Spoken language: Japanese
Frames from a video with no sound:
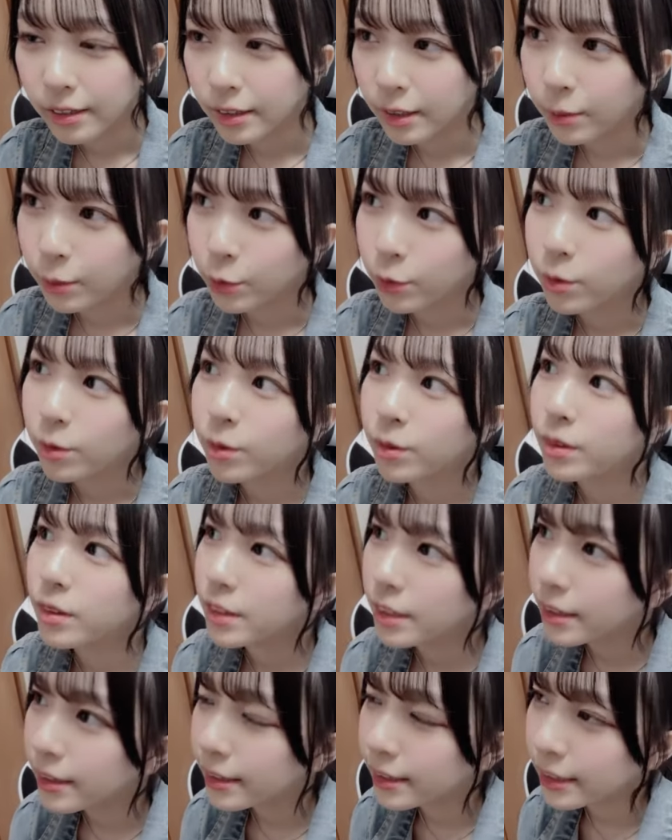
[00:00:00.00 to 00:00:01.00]
でも
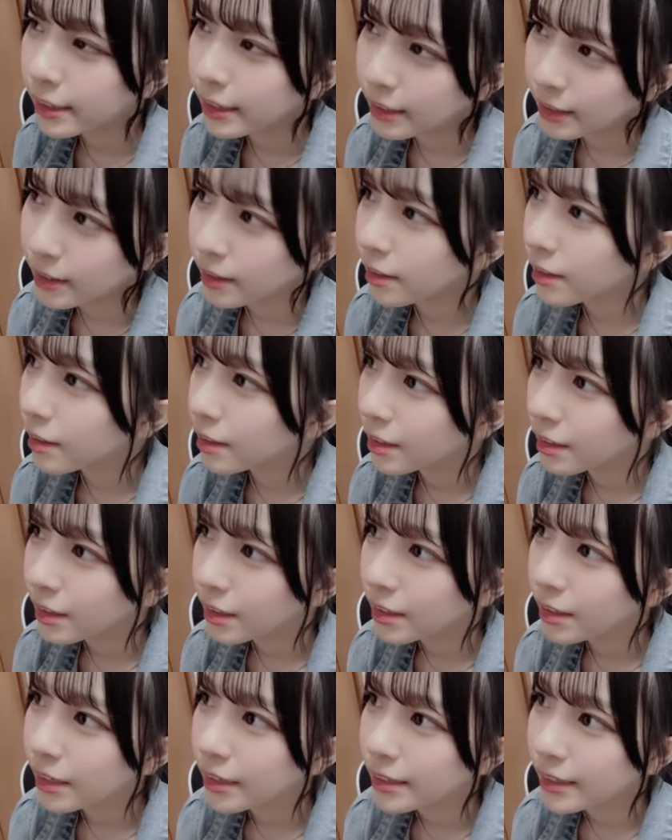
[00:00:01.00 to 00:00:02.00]
なんだっけ
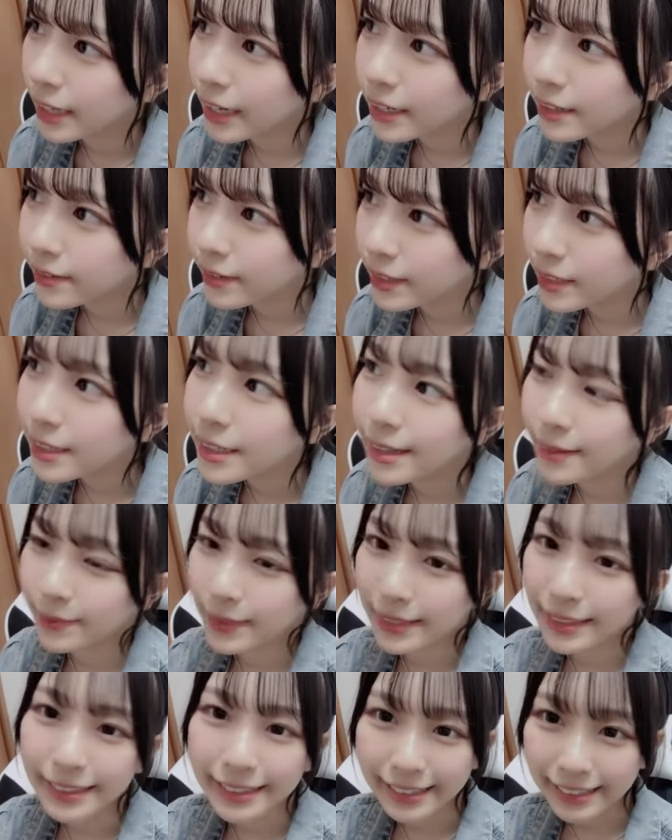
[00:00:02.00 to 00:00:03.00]
台湾
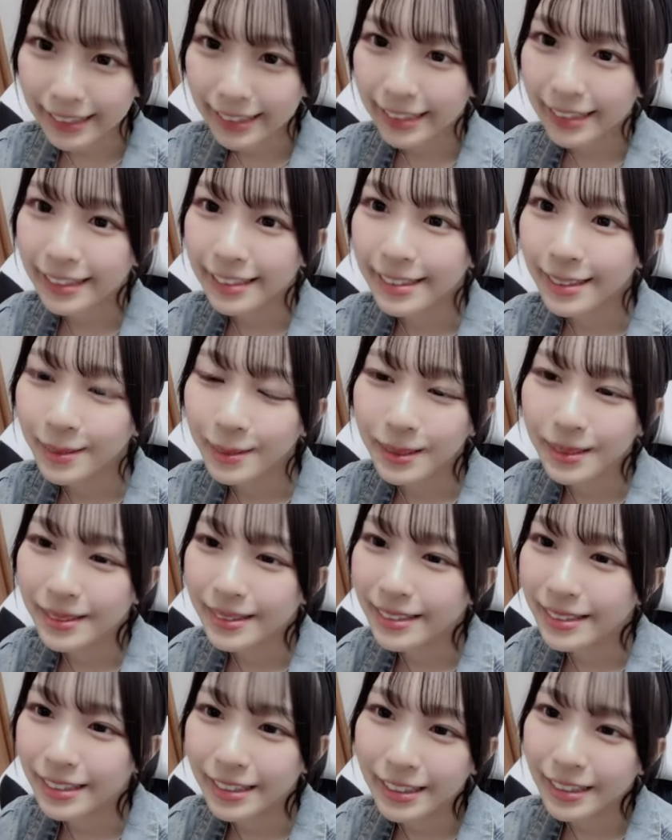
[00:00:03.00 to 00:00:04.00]
ラーメンだっけ食べた
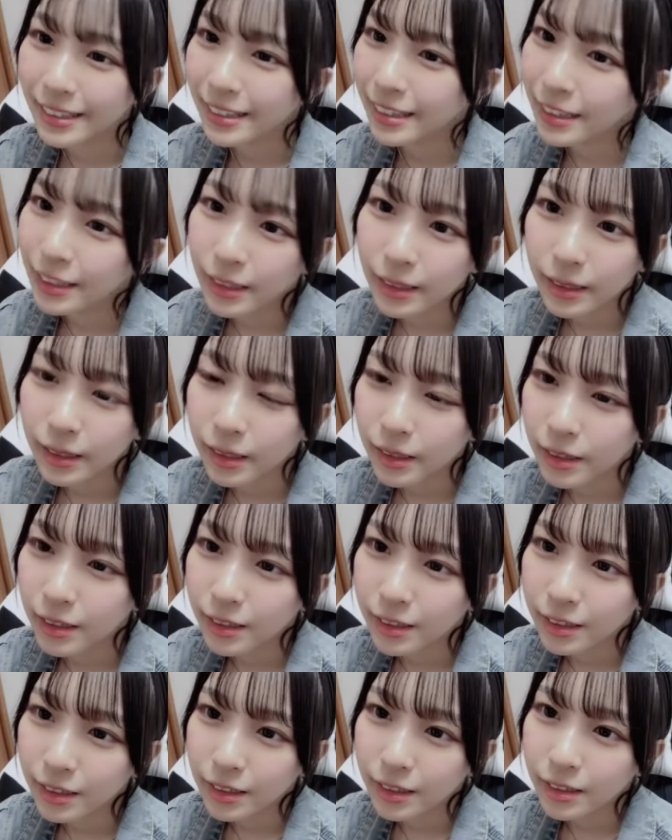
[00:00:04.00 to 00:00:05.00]
ことない
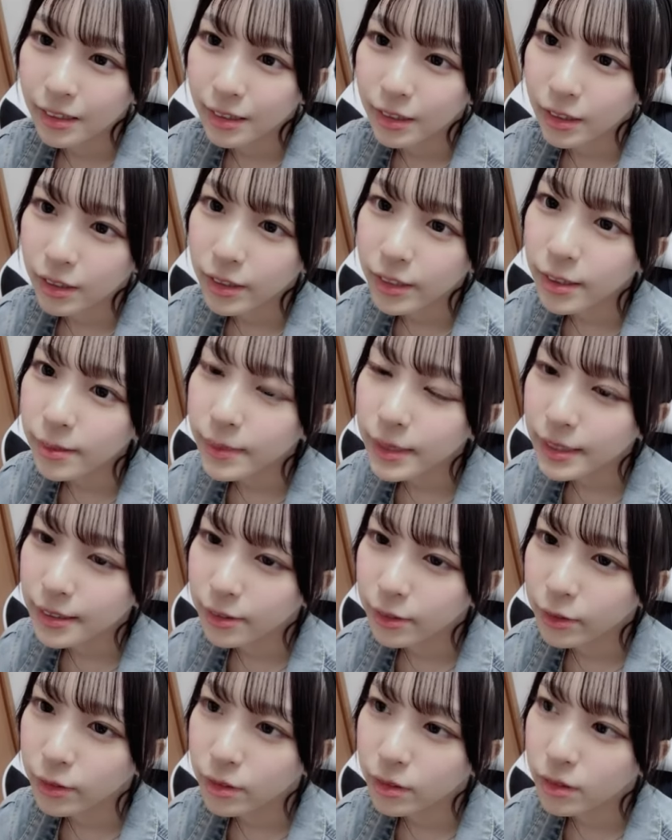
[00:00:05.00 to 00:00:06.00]
長屋味
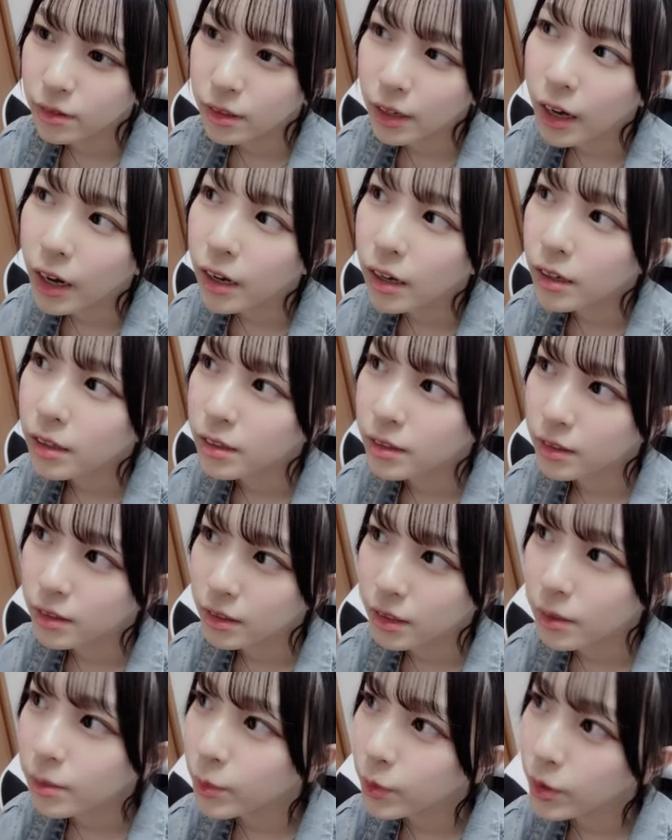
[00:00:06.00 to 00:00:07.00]
噌あ
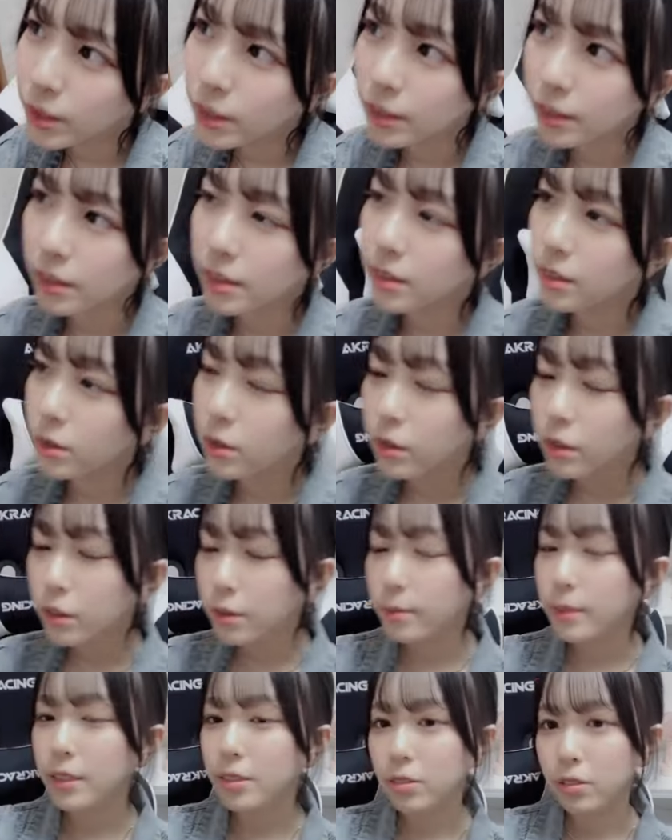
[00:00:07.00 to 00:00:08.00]
でもなんかいろい
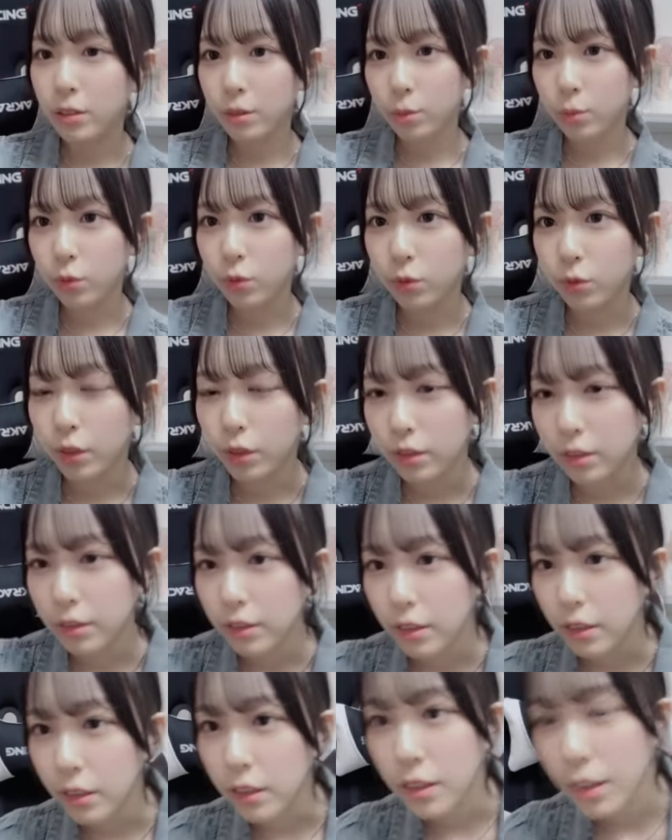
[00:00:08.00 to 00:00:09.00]
ろ味噌にもあっ
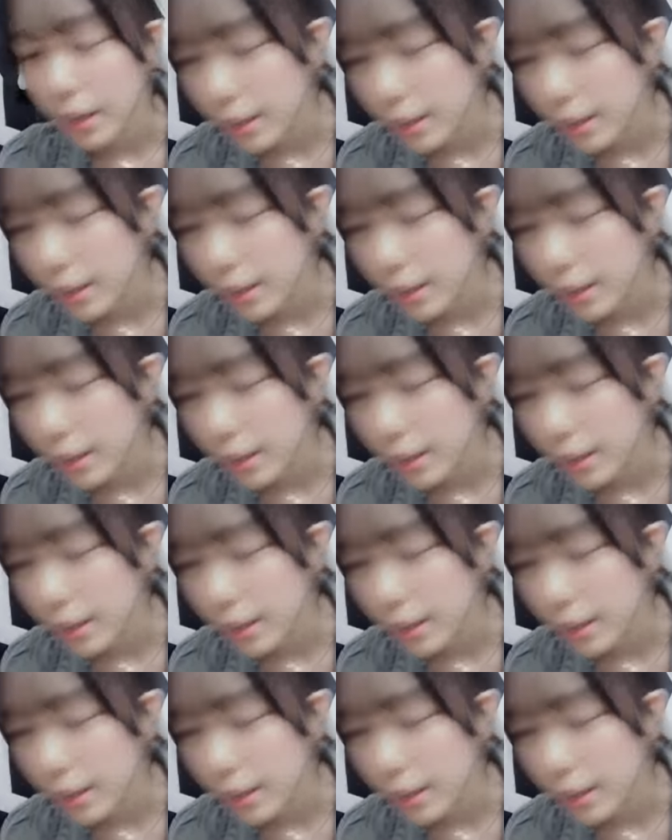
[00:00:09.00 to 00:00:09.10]
て